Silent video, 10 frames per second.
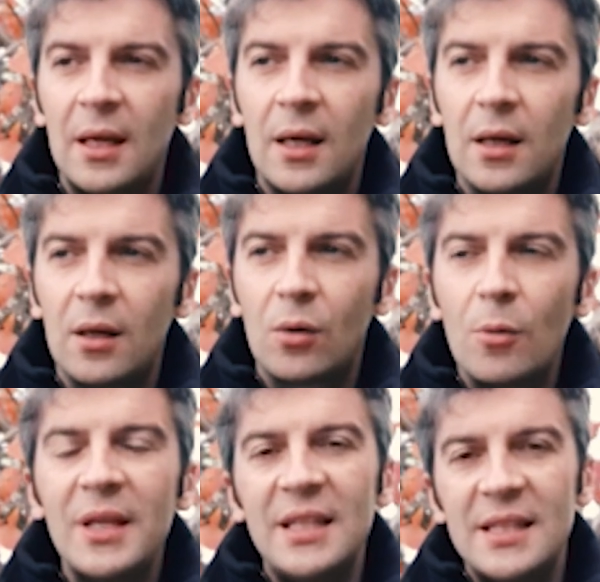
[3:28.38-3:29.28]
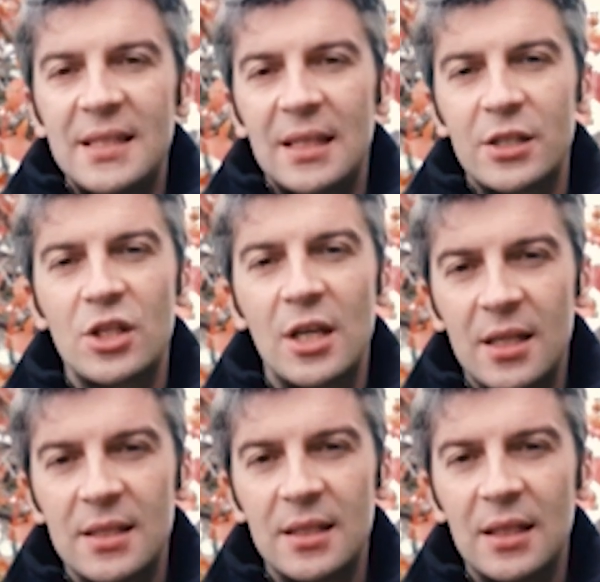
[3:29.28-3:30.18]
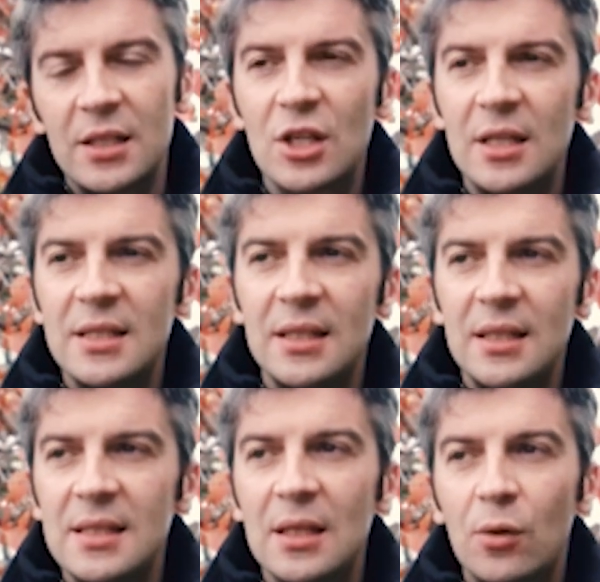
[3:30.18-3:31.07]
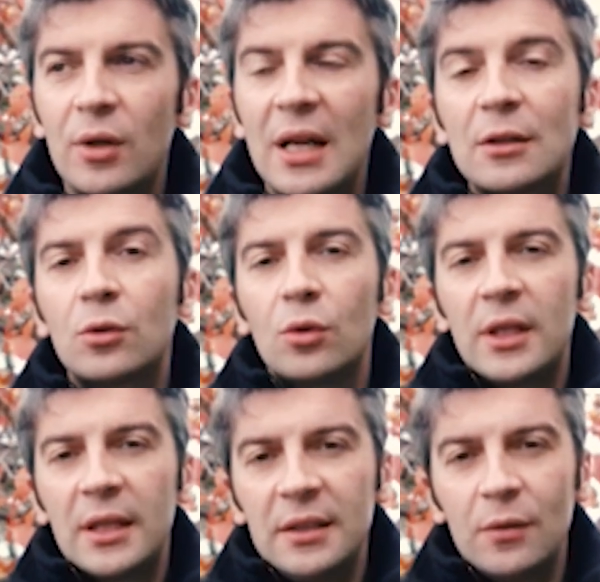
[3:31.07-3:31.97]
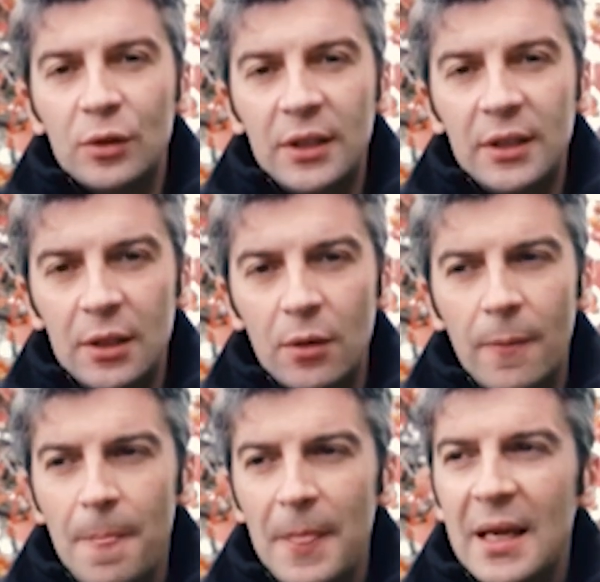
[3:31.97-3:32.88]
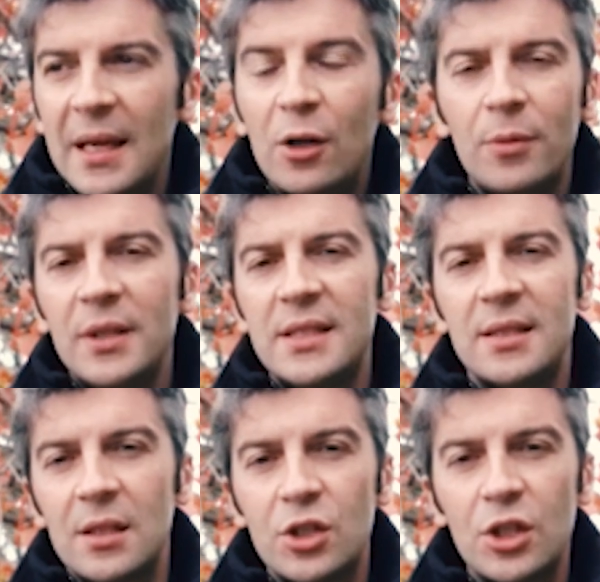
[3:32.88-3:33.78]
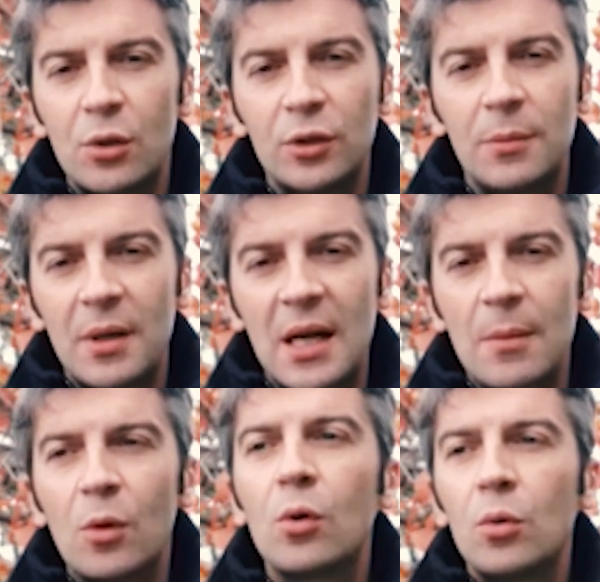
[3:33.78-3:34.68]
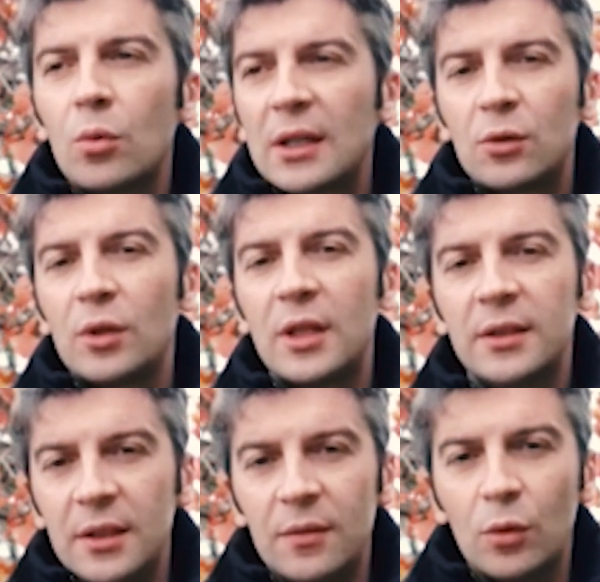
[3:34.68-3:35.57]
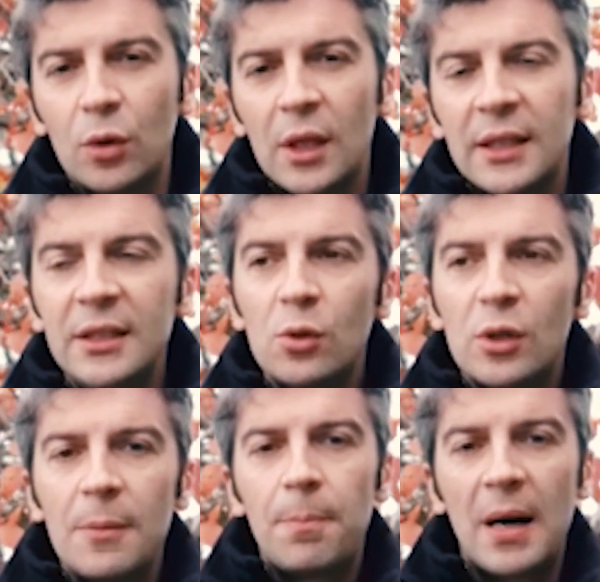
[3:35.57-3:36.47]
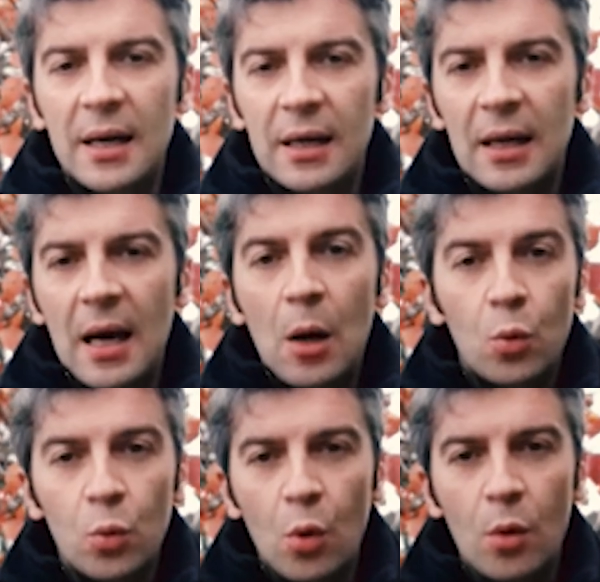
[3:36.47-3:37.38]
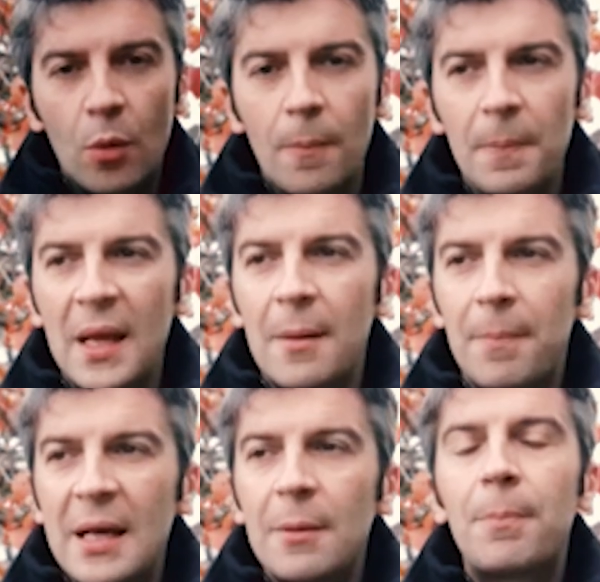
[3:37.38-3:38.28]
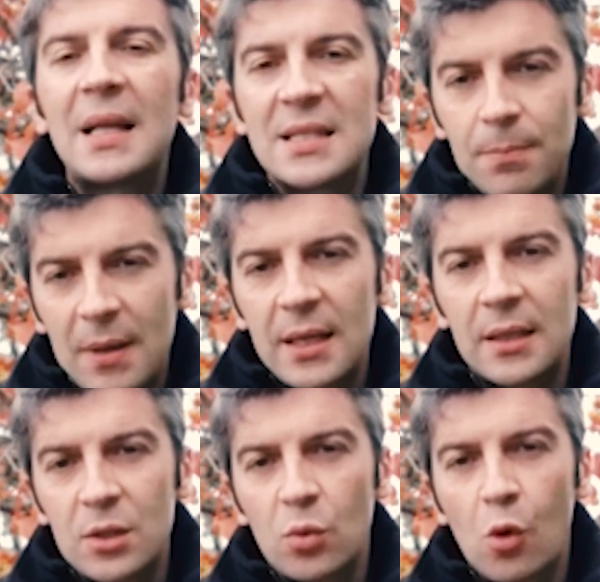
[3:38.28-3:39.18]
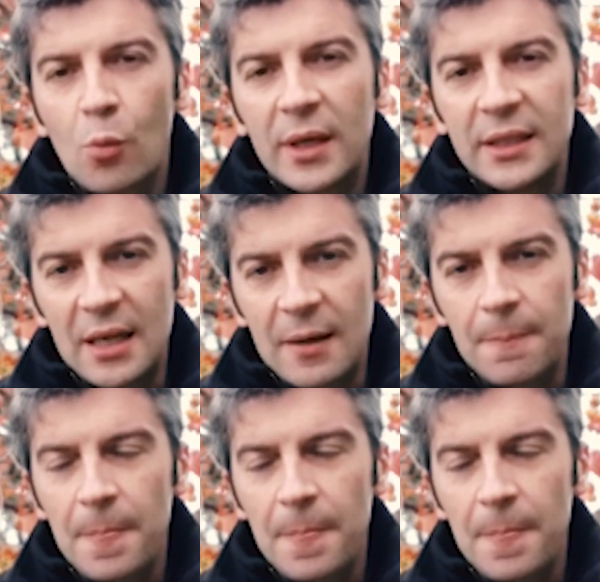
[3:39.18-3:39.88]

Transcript: Eh, come inizia la Genesi? La Genesi inizia con l'atto creativo di Dio. Come inizia il ciclo di Abramo? Con un atto creativo. Dio che parla a un uomo per plasmare la sua umanità.